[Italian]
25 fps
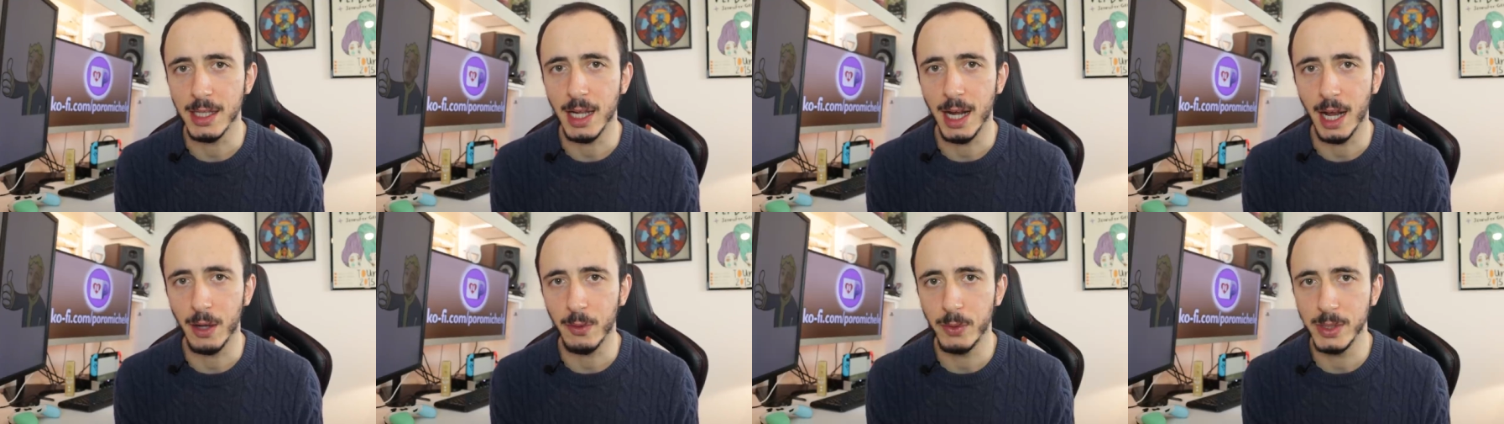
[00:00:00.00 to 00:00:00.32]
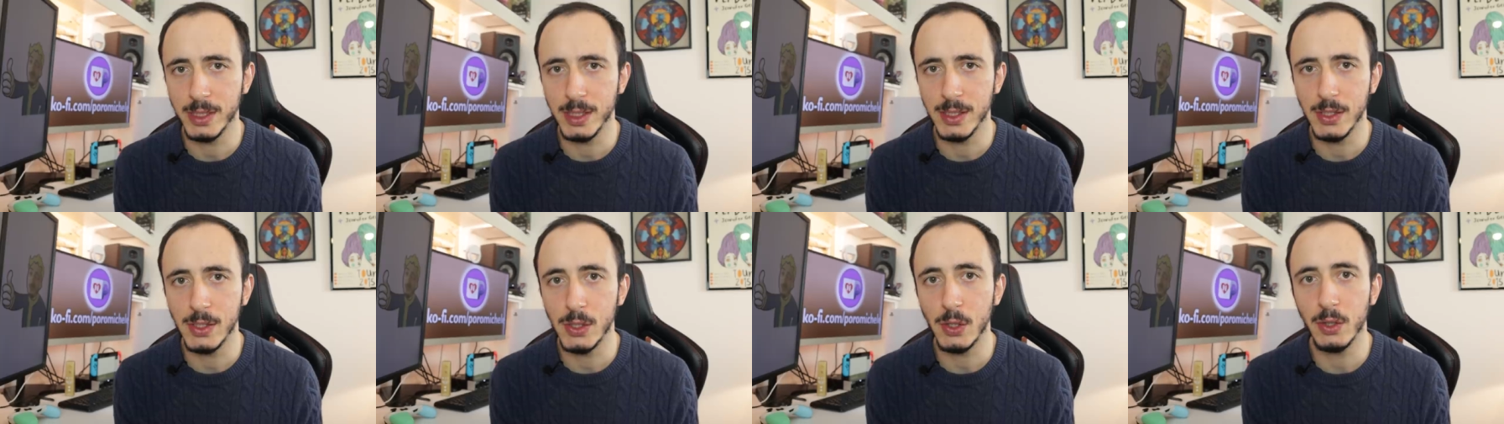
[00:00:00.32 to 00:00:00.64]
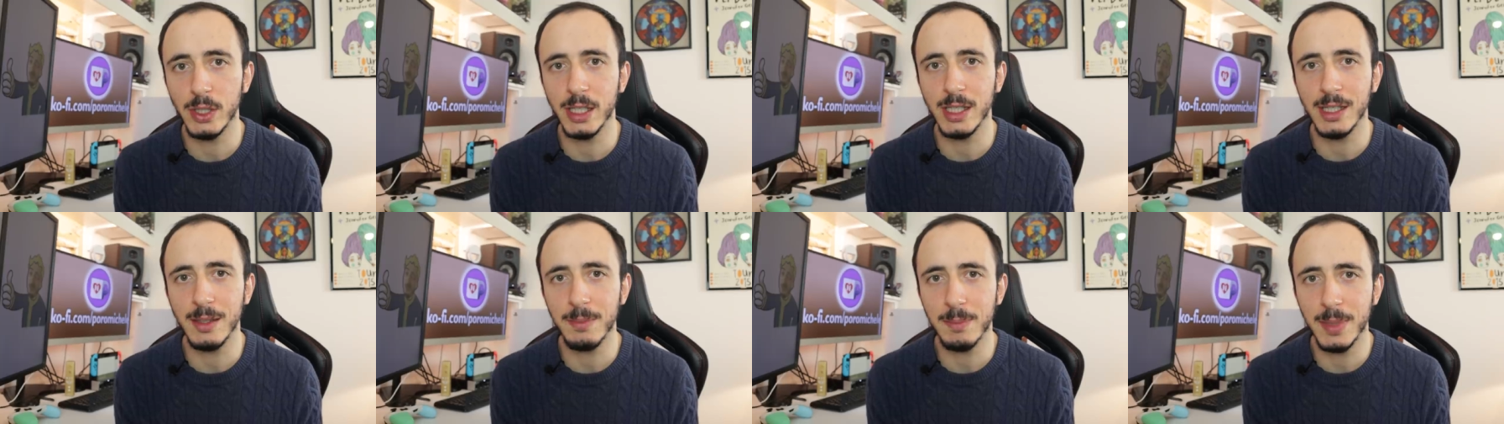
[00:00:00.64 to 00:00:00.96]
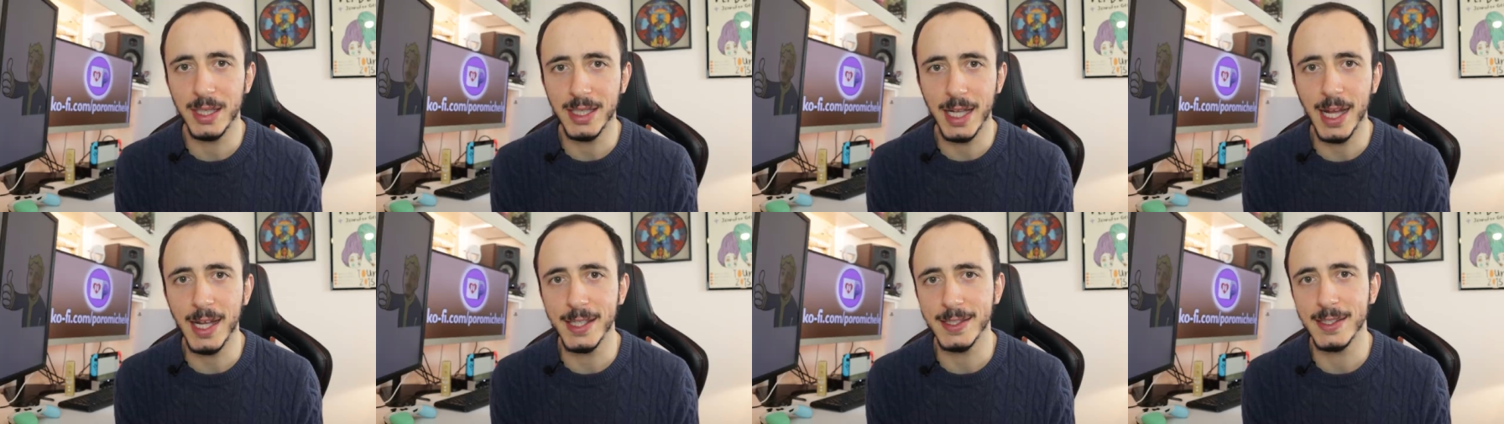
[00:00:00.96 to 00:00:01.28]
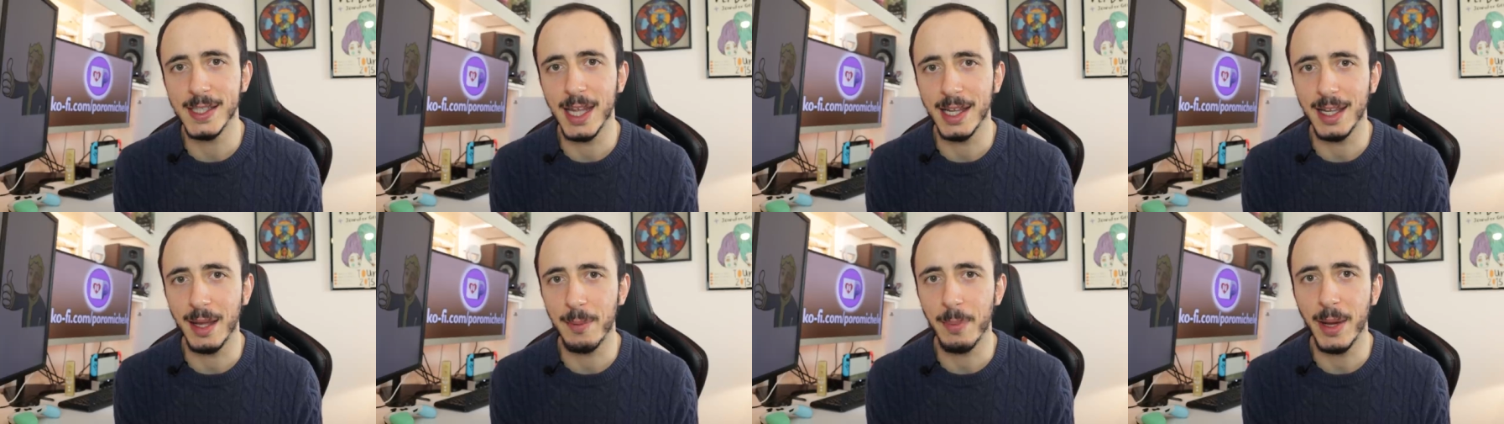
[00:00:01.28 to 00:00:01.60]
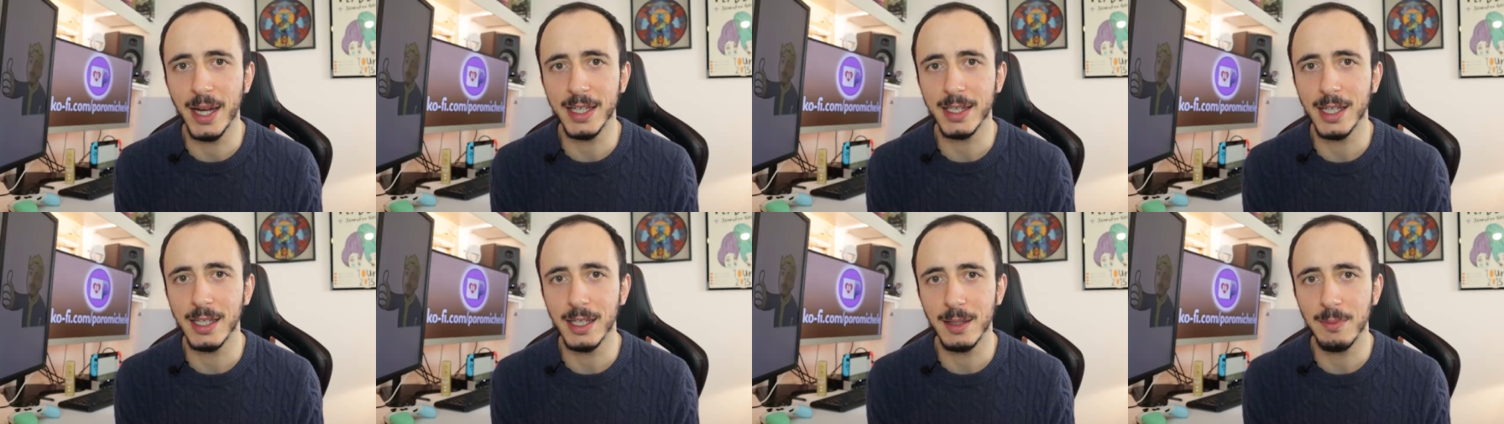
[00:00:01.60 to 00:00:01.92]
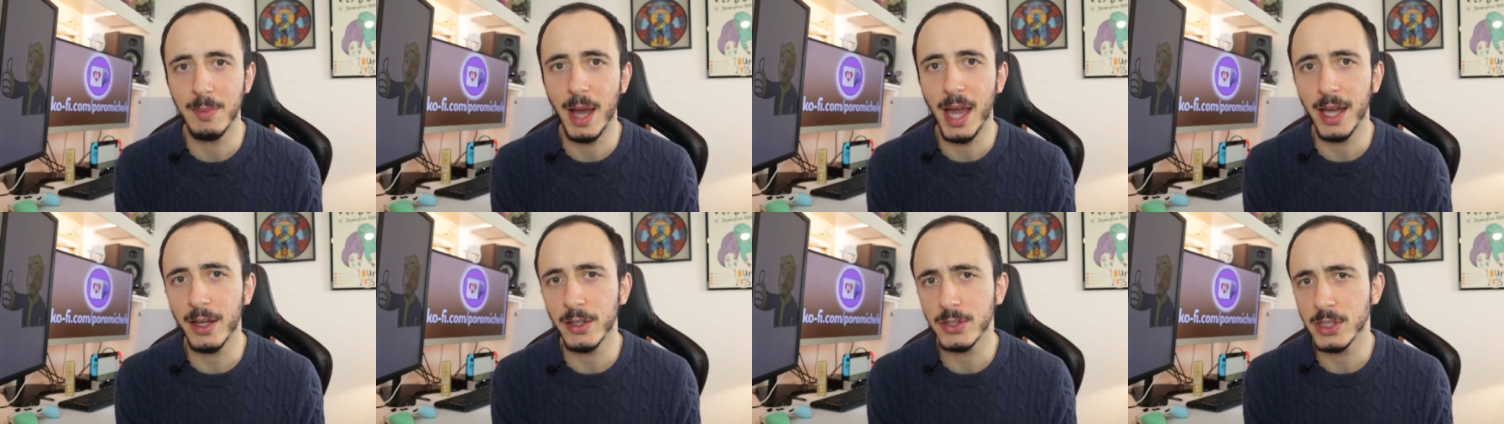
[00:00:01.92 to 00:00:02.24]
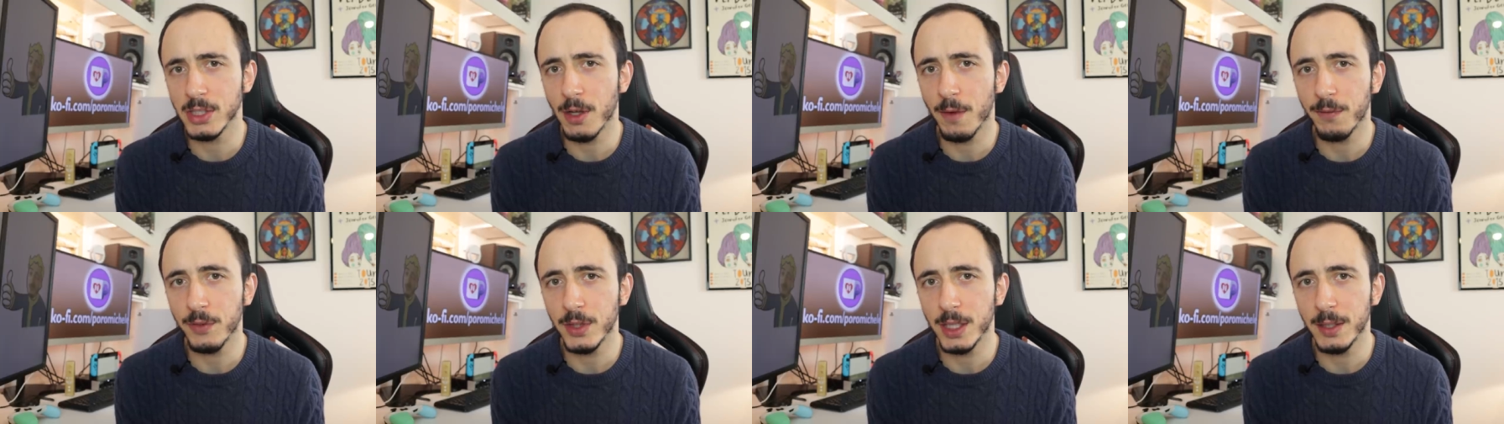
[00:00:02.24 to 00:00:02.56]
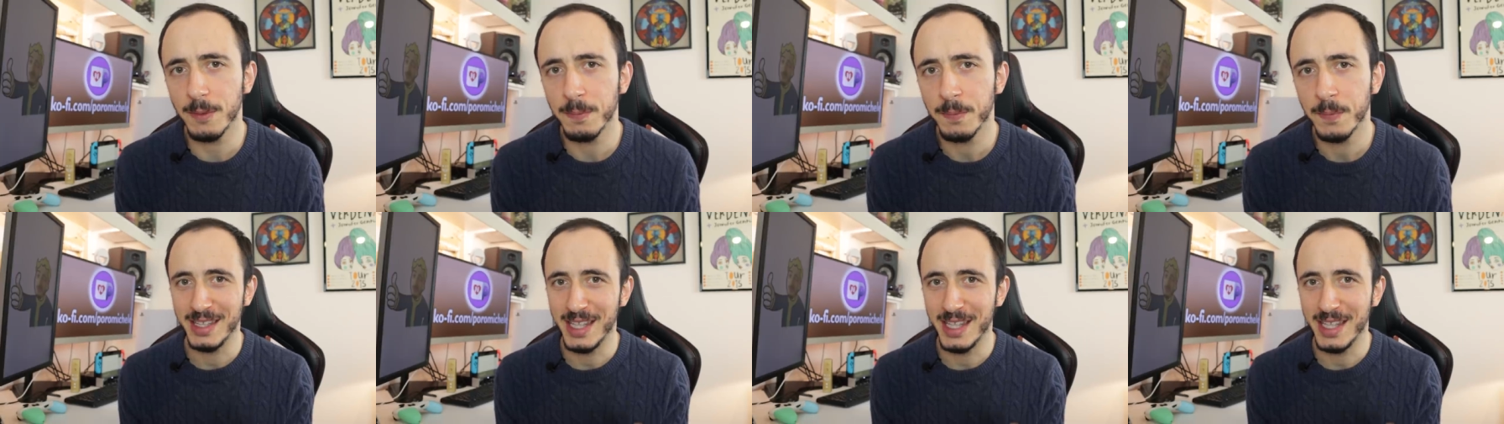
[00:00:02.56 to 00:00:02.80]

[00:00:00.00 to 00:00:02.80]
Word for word: dell'acquisizione di Bethesda da parte di Microsoft,